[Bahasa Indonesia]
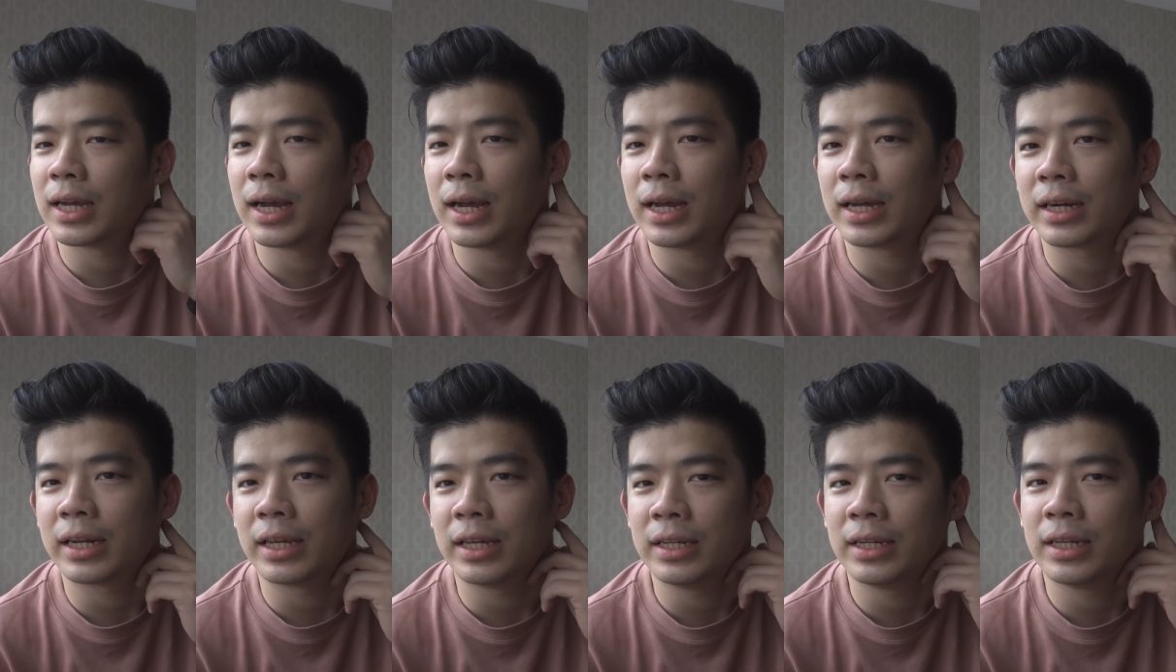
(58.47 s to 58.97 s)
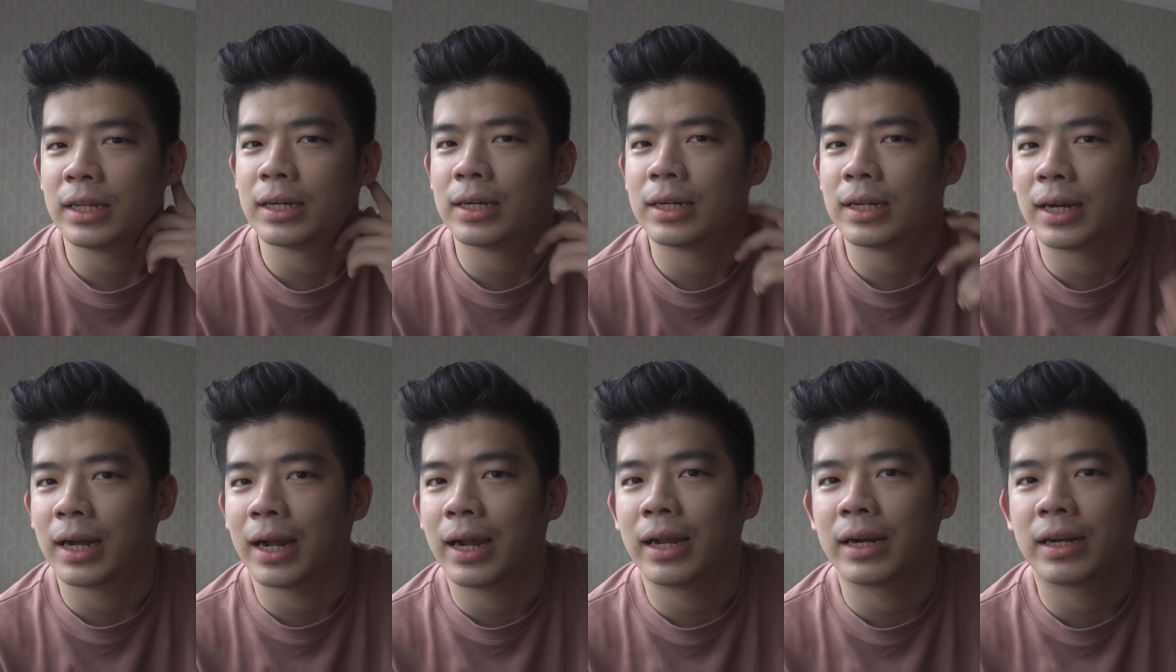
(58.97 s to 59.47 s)
hari ini
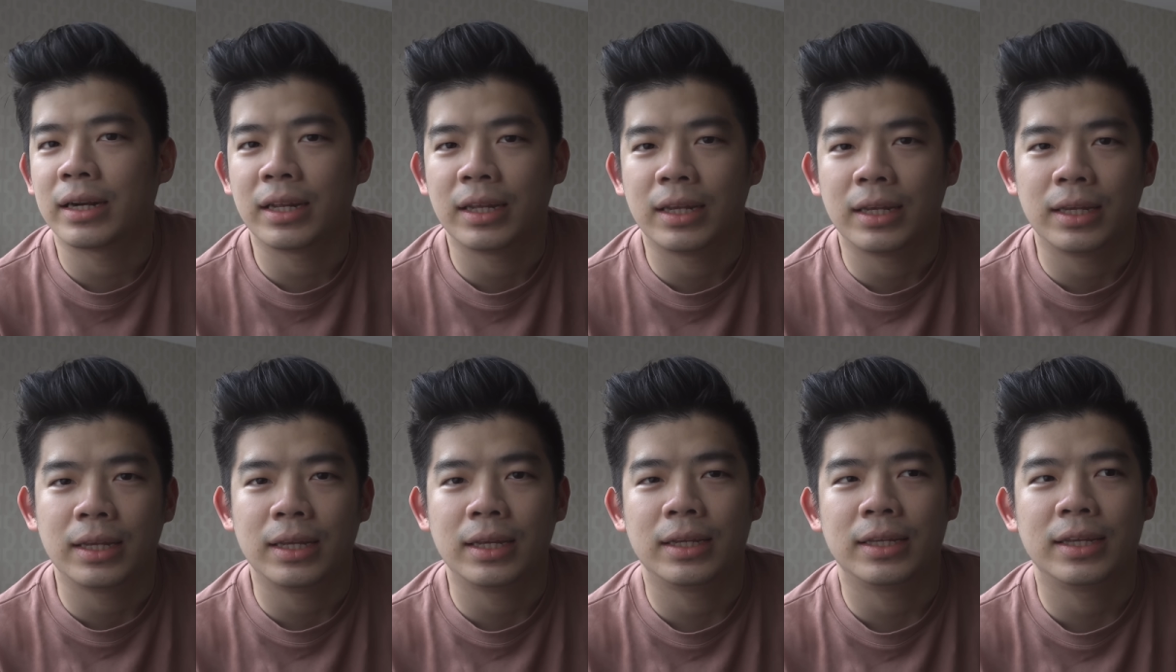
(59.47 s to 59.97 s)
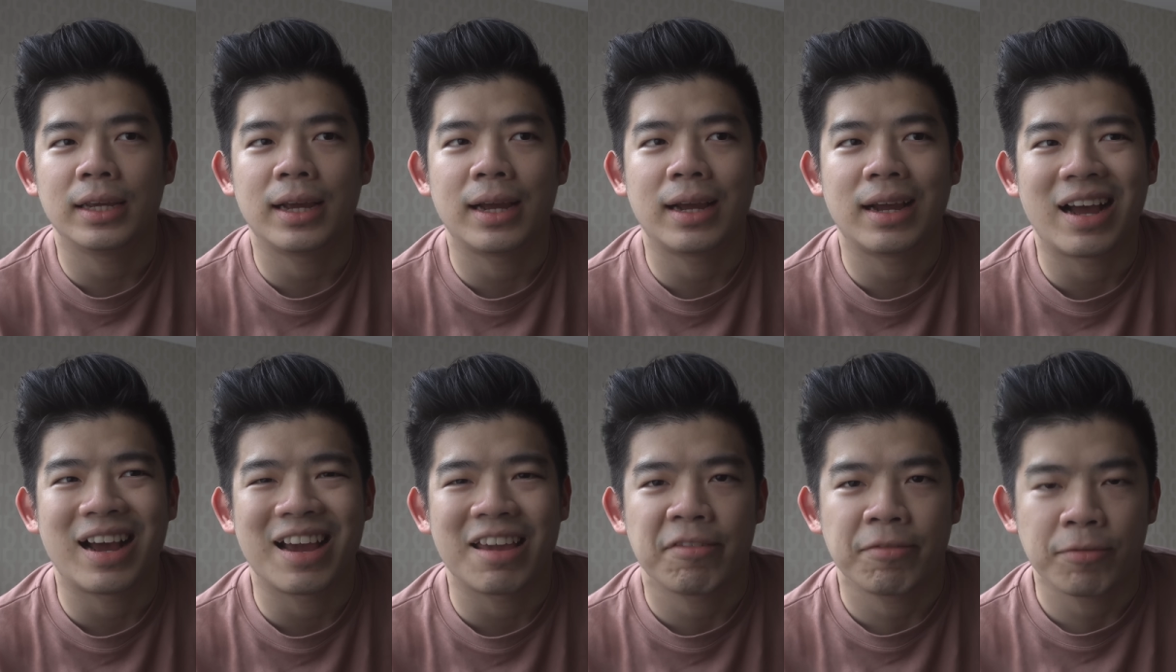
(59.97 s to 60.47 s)
adalah harinya
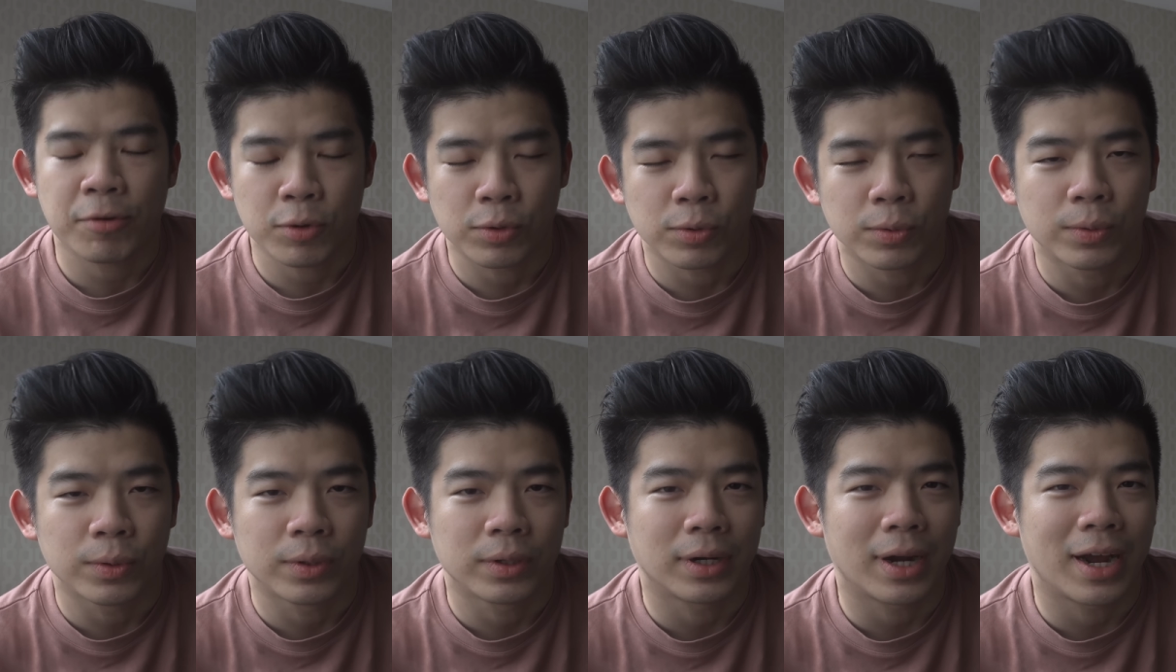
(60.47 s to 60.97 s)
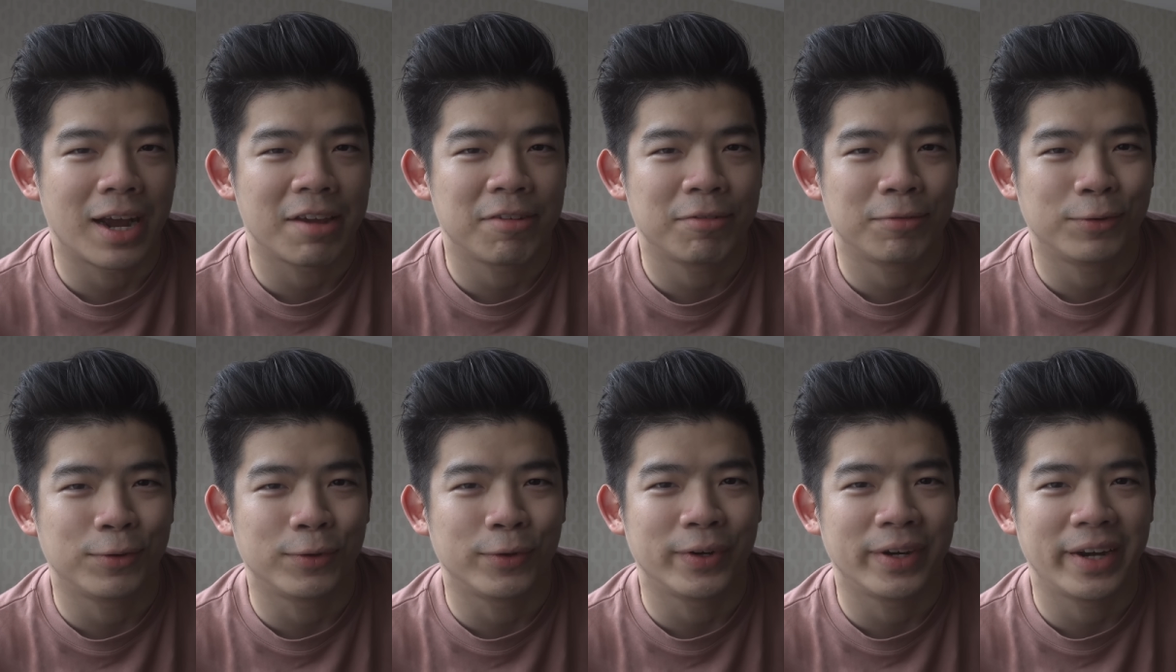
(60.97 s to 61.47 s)
iPhone,
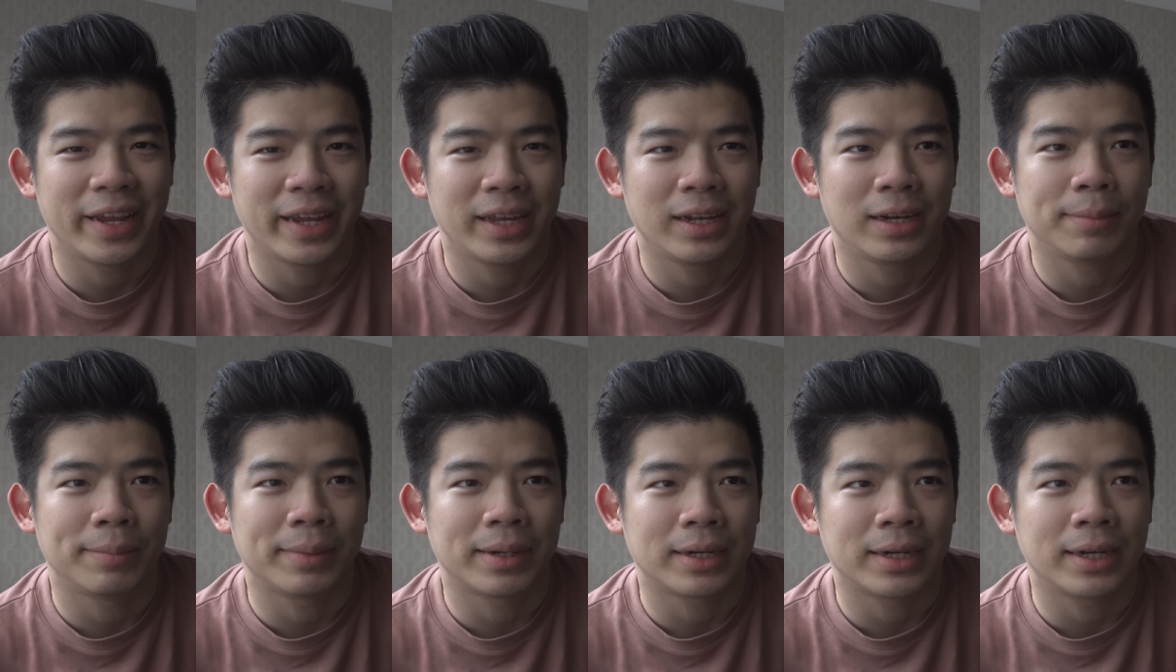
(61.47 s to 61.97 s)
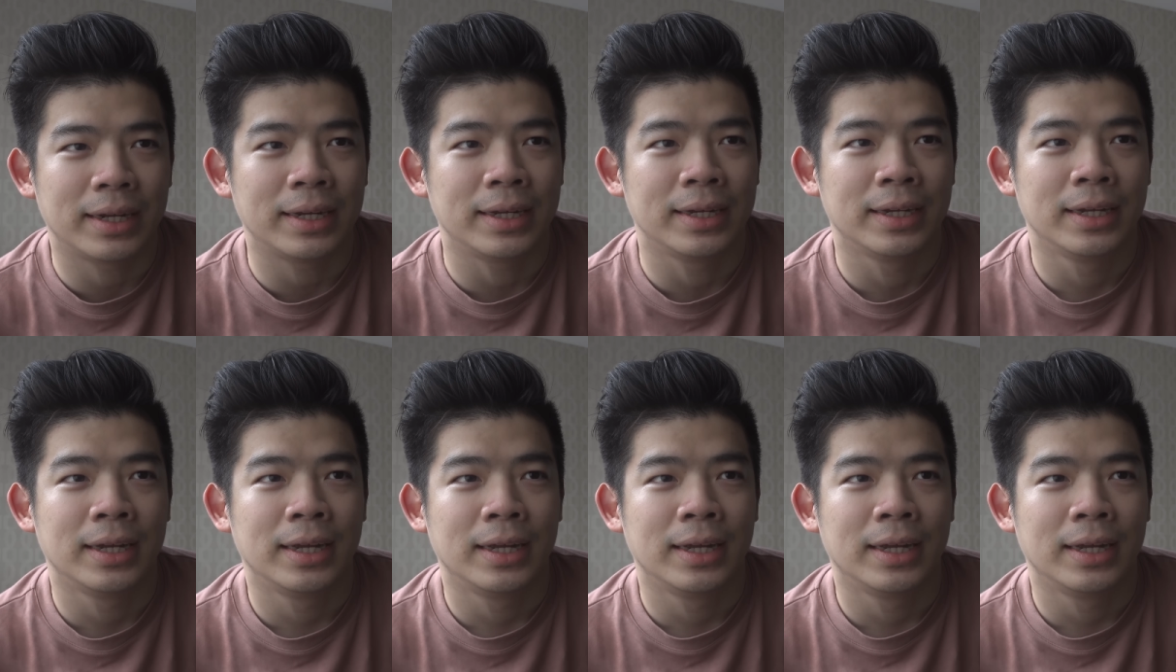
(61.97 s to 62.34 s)
iPhone Day di mana